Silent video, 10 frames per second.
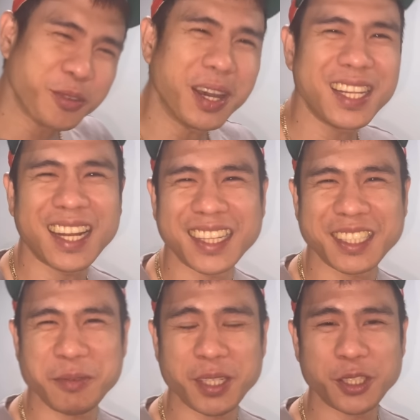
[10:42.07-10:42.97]
kuhain na natin
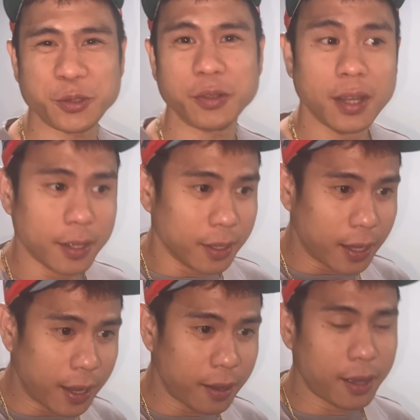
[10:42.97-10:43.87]
si Mishu.
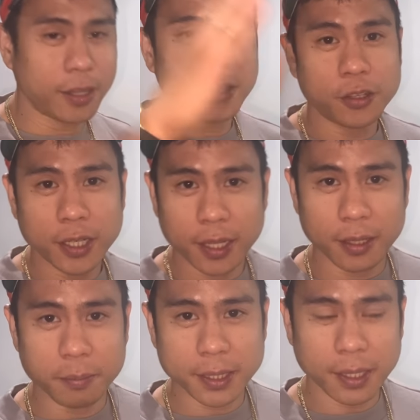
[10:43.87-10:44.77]
Another
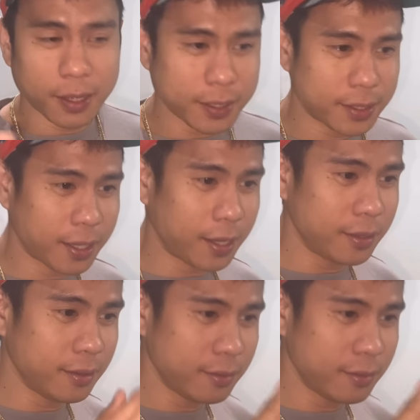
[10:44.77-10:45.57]
day, basta ang stud,